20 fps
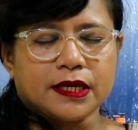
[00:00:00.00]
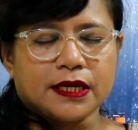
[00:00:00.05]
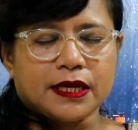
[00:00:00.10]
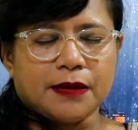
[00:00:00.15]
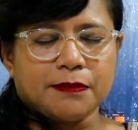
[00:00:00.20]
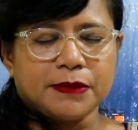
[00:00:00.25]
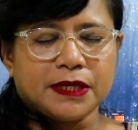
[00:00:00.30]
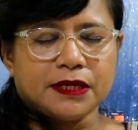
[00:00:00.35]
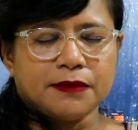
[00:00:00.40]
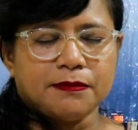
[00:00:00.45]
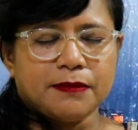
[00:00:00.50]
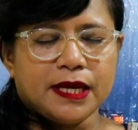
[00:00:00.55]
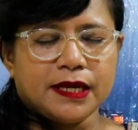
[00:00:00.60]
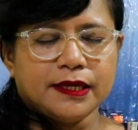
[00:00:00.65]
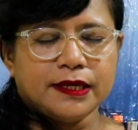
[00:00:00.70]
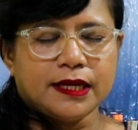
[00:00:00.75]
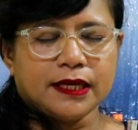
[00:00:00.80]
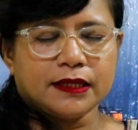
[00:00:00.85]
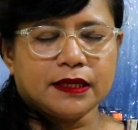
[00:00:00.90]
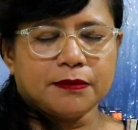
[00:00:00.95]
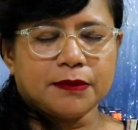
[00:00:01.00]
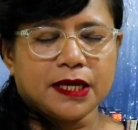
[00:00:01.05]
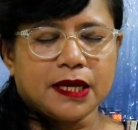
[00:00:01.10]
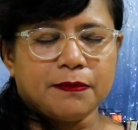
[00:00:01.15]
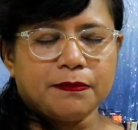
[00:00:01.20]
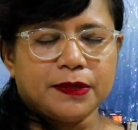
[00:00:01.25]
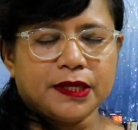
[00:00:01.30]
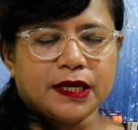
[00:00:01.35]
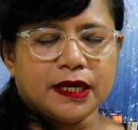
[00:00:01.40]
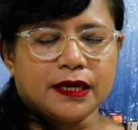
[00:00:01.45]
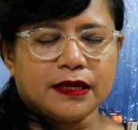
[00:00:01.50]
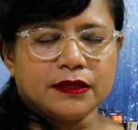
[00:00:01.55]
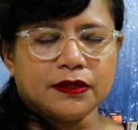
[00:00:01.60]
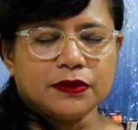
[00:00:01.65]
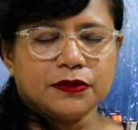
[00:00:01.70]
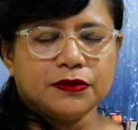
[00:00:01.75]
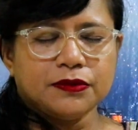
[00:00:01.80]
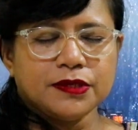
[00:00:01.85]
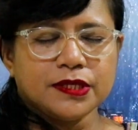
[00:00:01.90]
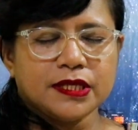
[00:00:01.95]
kami kembali datang menghampiri akan
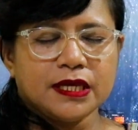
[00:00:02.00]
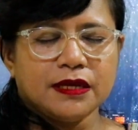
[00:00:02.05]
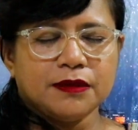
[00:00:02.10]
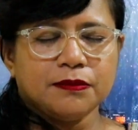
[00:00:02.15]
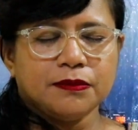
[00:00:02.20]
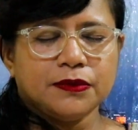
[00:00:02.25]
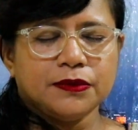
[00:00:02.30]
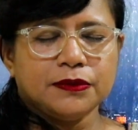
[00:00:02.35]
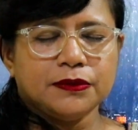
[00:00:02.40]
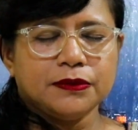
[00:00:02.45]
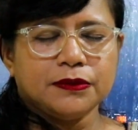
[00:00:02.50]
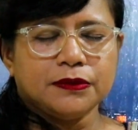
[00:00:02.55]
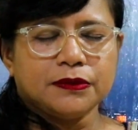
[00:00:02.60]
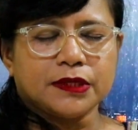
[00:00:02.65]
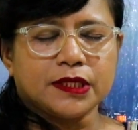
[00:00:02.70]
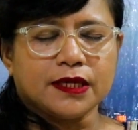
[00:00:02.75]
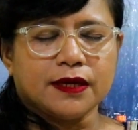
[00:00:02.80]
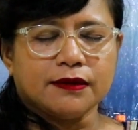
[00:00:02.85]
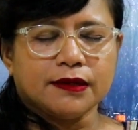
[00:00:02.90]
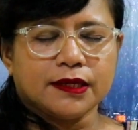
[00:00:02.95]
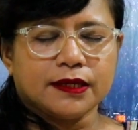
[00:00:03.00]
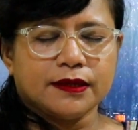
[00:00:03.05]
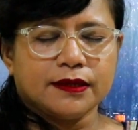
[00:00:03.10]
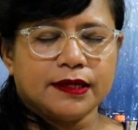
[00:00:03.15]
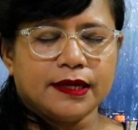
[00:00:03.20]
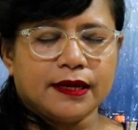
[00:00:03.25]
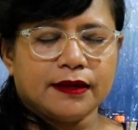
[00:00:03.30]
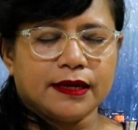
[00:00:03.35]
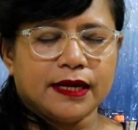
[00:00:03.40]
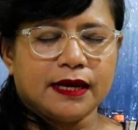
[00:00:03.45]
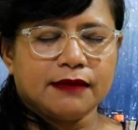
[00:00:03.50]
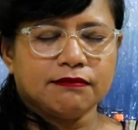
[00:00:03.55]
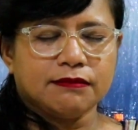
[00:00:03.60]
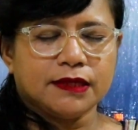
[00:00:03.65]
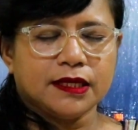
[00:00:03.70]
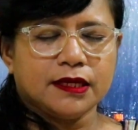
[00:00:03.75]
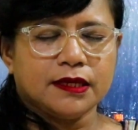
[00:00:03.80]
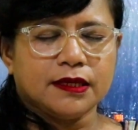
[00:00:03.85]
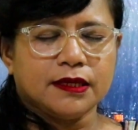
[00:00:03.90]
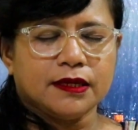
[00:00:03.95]
kudusanmu dengan kerendahan
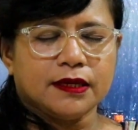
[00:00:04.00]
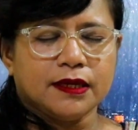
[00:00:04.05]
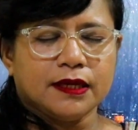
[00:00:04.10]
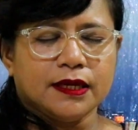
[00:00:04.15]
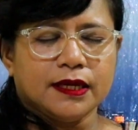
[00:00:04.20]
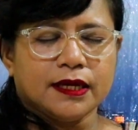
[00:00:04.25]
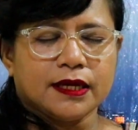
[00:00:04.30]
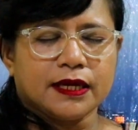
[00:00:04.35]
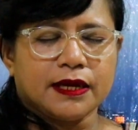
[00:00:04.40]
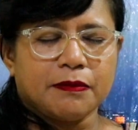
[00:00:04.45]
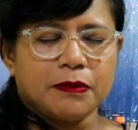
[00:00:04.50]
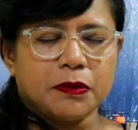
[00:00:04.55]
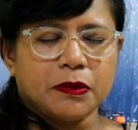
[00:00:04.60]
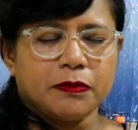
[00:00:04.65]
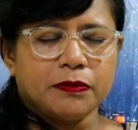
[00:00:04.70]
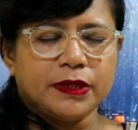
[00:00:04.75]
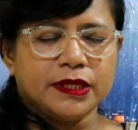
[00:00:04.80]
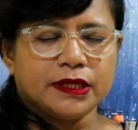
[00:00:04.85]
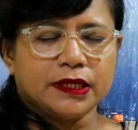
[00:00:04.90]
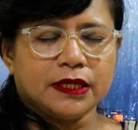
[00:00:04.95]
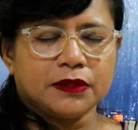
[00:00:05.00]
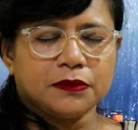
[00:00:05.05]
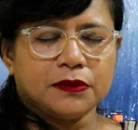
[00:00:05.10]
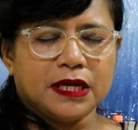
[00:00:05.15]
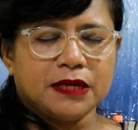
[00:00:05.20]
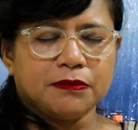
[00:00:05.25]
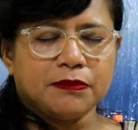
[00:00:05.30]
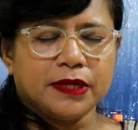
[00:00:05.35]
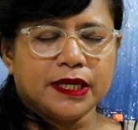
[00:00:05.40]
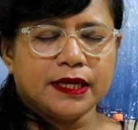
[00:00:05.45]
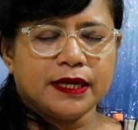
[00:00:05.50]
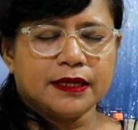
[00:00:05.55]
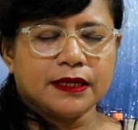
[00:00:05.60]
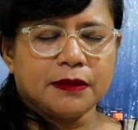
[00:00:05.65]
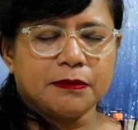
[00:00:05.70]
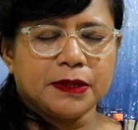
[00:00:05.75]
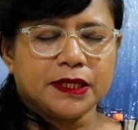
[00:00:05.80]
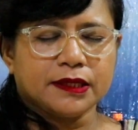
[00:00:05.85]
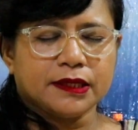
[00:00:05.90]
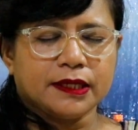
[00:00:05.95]
hati. Kami meminta Tuhan berikan
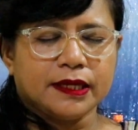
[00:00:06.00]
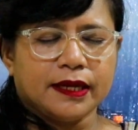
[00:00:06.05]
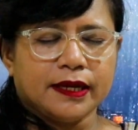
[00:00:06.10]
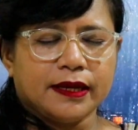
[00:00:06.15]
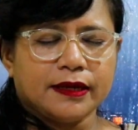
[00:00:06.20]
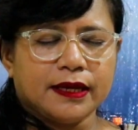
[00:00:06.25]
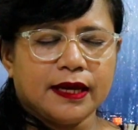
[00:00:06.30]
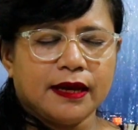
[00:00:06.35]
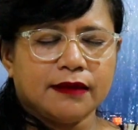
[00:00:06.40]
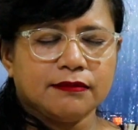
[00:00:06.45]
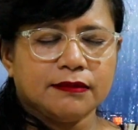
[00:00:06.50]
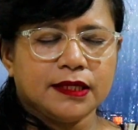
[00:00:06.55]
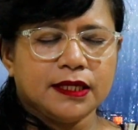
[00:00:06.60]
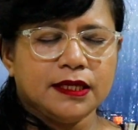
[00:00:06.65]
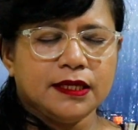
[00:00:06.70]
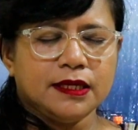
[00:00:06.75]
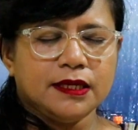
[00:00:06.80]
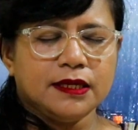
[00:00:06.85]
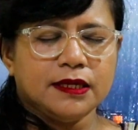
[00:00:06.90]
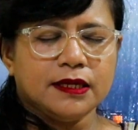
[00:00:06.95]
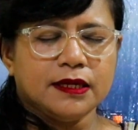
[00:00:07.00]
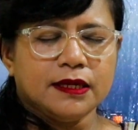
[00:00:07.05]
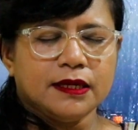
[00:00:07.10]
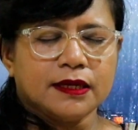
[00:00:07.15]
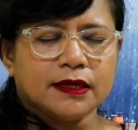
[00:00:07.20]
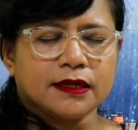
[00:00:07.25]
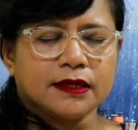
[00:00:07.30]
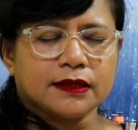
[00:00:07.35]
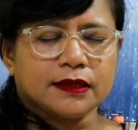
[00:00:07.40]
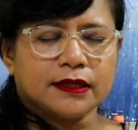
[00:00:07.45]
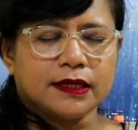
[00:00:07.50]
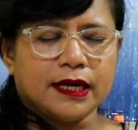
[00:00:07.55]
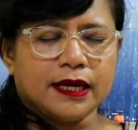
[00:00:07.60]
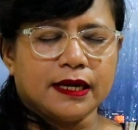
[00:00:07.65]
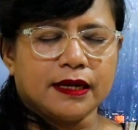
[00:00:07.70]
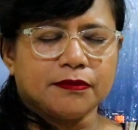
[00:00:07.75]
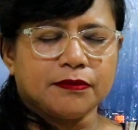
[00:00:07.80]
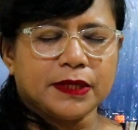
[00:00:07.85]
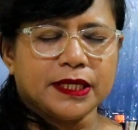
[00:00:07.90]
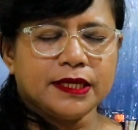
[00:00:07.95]
kami ketenangan hati,
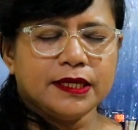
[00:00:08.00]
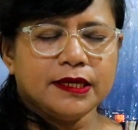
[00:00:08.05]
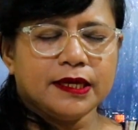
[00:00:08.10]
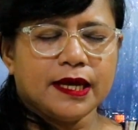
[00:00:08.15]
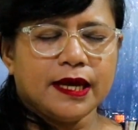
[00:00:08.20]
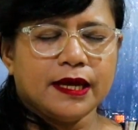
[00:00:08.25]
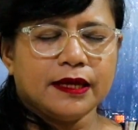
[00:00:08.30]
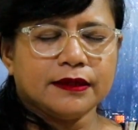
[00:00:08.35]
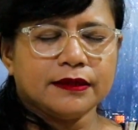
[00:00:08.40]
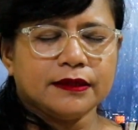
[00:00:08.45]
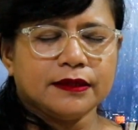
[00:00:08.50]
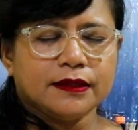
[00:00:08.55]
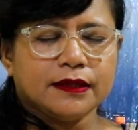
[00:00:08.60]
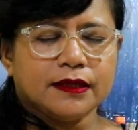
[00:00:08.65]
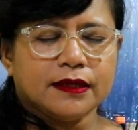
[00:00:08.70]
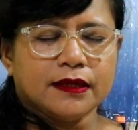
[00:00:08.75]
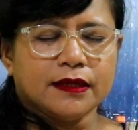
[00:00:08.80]
ketenangan pikiran,